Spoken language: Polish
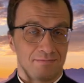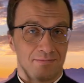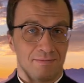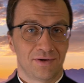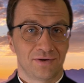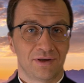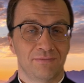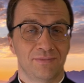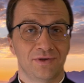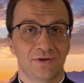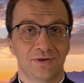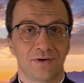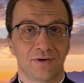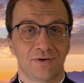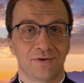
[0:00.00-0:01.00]
Może
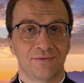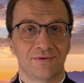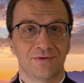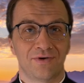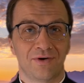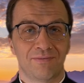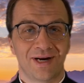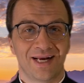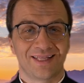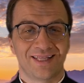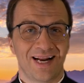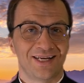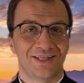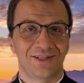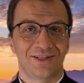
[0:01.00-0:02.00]
być to dobra
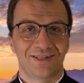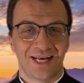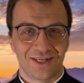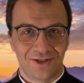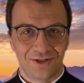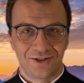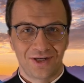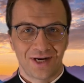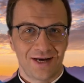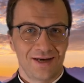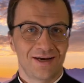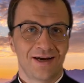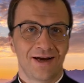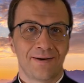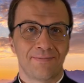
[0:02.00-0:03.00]
treść na
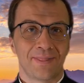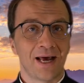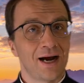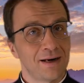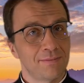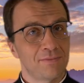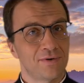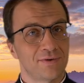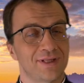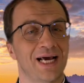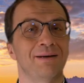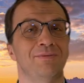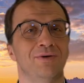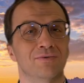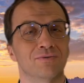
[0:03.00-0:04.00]
dzisiaj, albo
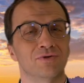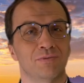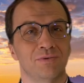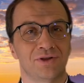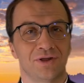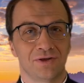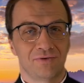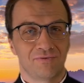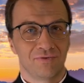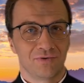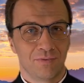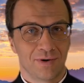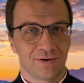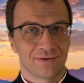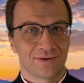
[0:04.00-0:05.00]
daj mi usłyszeć Twój
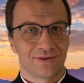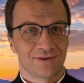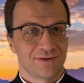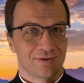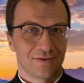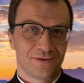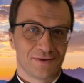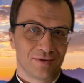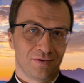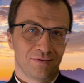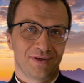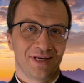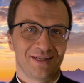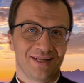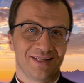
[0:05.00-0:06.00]
głos.
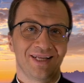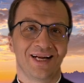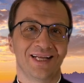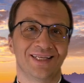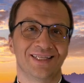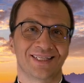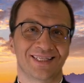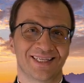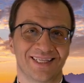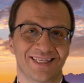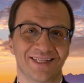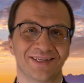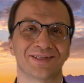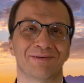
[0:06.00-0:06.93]
Tutaj ten teledysk. Do